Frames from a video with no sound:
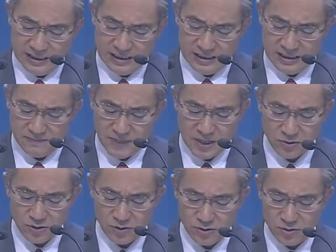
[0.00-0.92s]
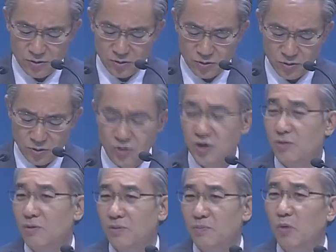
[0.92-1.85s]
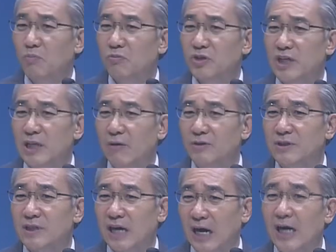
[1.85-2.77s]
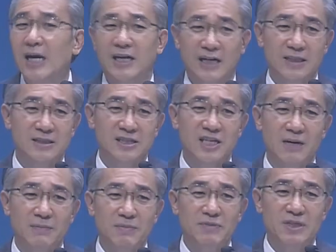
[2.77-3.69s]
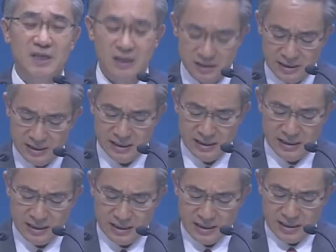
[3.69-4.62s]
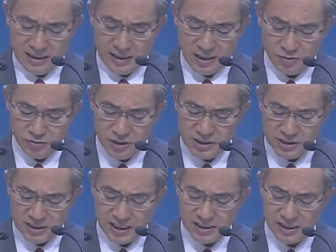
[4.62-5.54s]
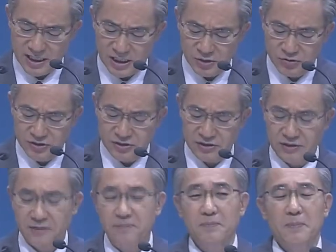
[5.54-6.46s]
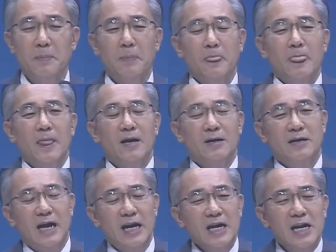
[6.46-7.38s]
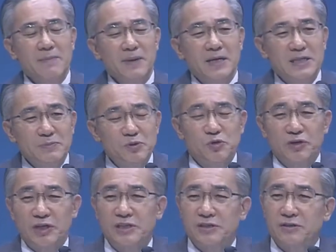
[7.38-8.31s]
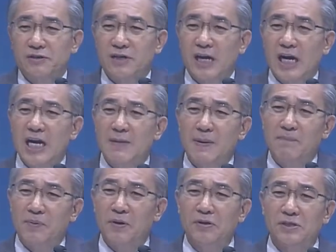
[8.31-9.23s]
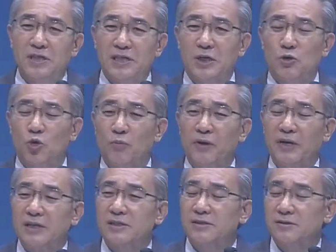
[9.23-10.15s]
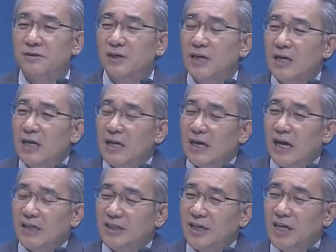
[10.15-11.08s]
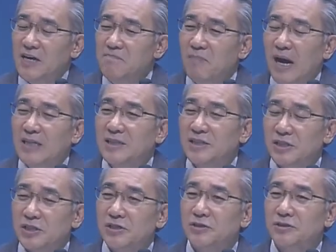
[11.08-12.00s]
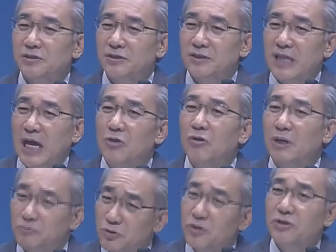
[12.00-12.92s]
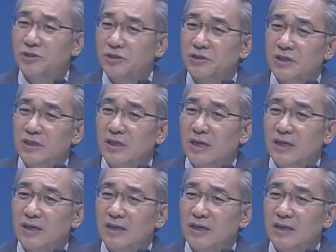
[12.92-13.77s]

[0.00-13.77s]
아, 바로 오늘 본문에 나온 갈렙 같은 사람입니다. 아, 우리는 상상할 수 있어요. 아, 갈렙의 입술에서 갈렙의 평생의 고백에서 가장 많이 쓰였던 단어가 무엇이었을까?